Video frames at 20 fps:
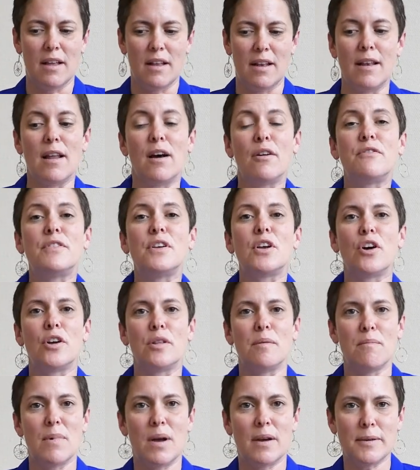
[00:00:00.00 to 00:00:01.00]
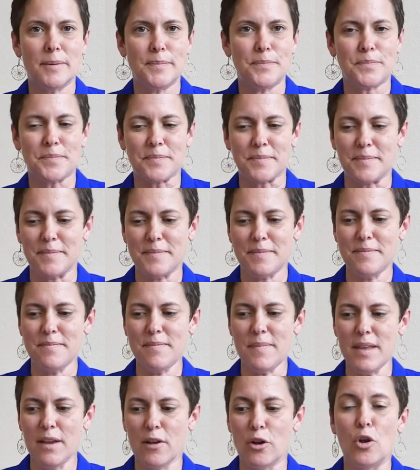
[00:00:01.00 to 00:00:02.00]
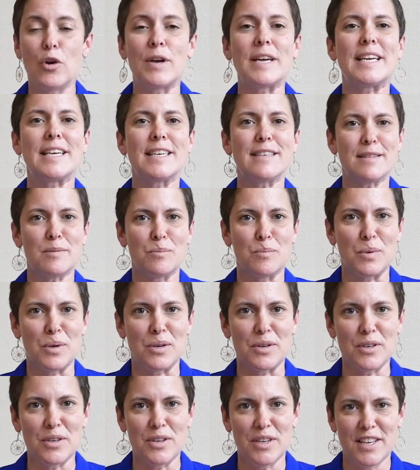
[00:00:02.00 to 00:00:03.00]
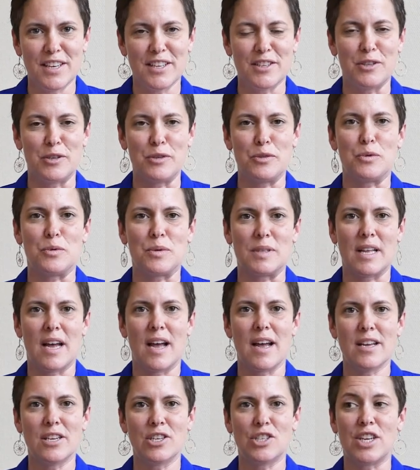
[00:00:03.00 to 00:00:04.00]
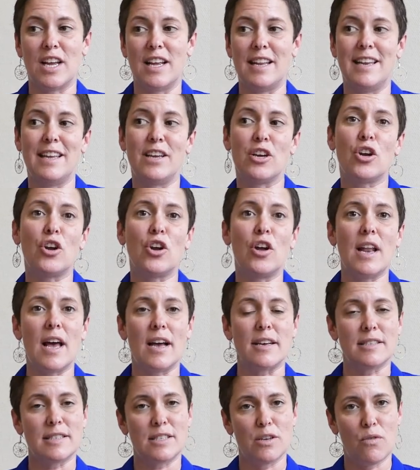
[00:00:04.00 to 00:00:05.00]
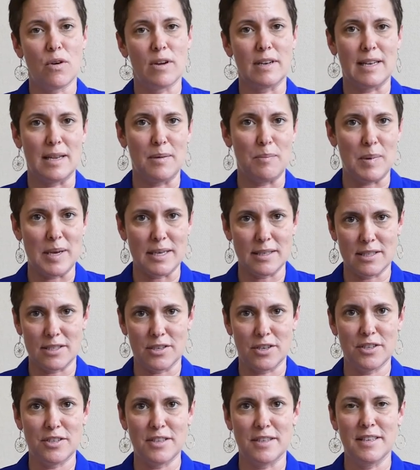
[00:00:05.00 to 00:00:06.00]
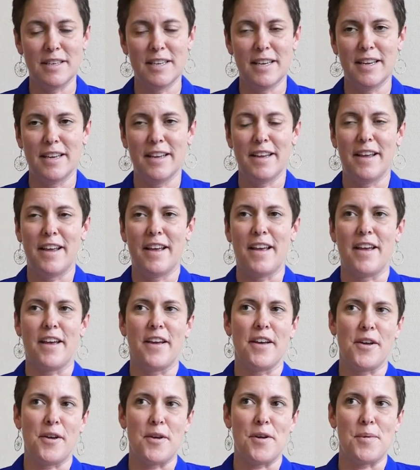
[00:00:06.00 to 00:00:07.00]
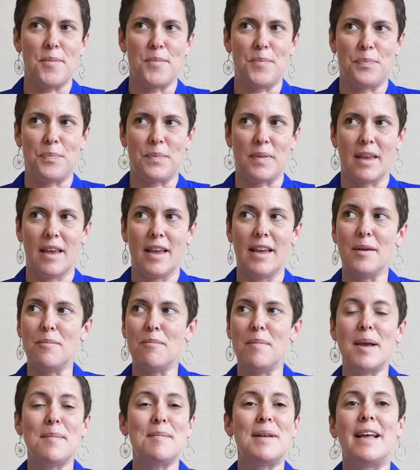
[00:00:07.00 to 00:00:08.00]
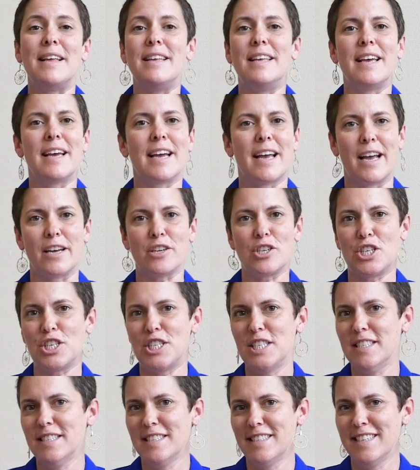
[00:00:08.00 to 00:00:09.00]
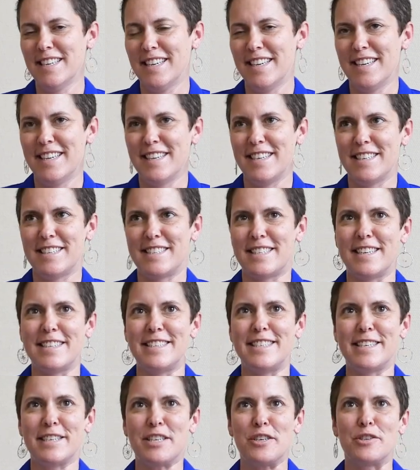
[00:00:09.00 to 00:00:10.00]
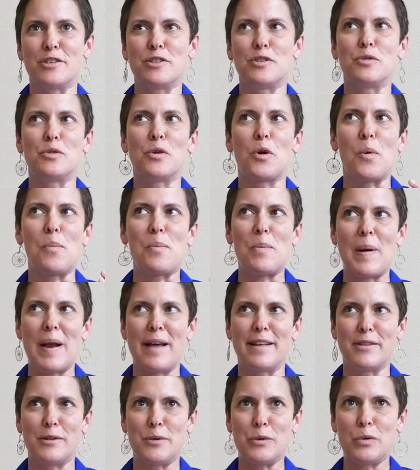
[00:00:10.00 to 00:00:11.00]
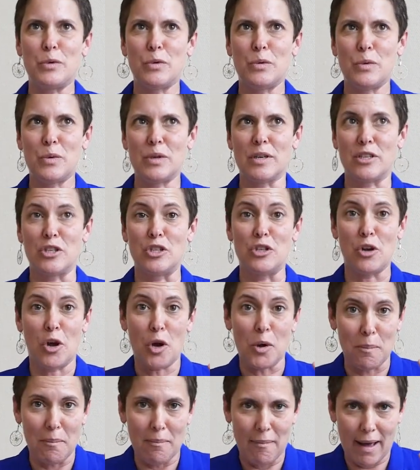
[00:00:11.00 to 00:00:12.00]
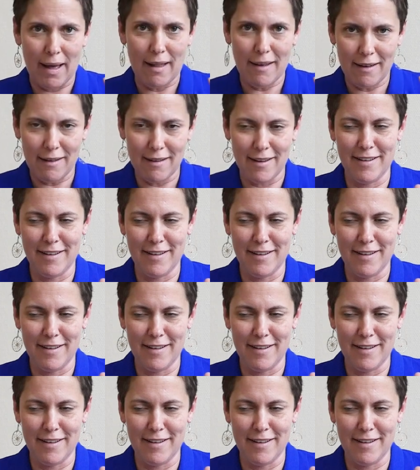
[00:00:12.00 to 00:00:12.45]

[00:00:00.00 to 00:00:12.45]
l'environnement, le, rythme de tournage, les relations entre les personnes euh, et même la hiérarchie c'est-à-dire que sur un plateau normal,